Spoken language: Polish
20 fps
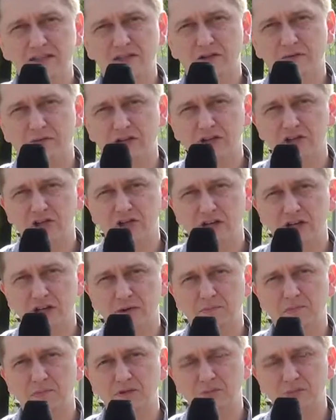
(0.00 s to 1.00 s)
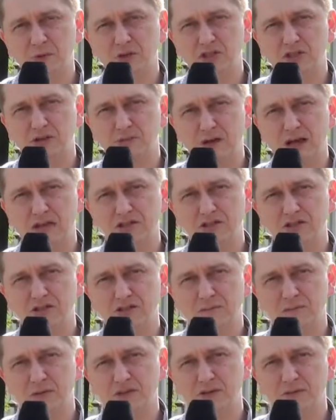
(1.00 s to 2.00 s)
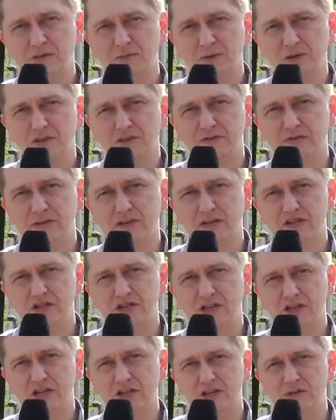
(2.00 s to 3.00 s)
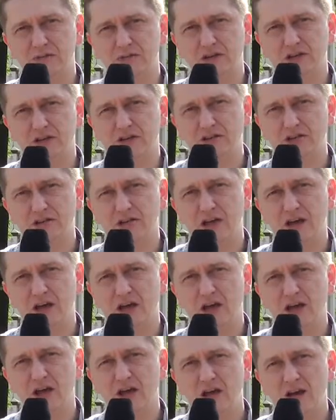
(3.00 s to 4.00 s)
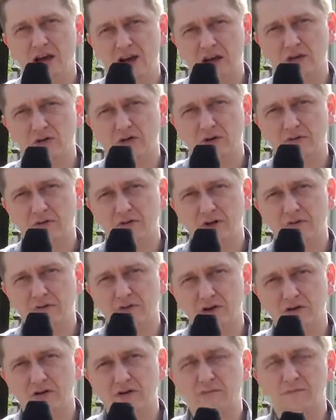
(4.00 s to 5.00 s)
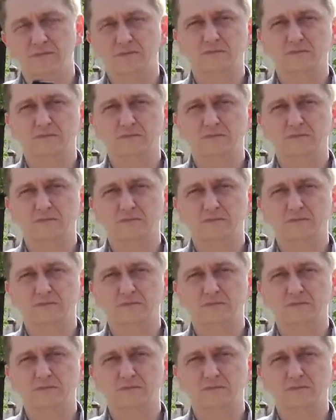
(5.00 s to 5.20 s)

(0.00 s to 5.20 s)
z Stowarzyszeniem Bezpieczne Miasto zapraszamy Państwa na 13. edycję rajdu rowerowego.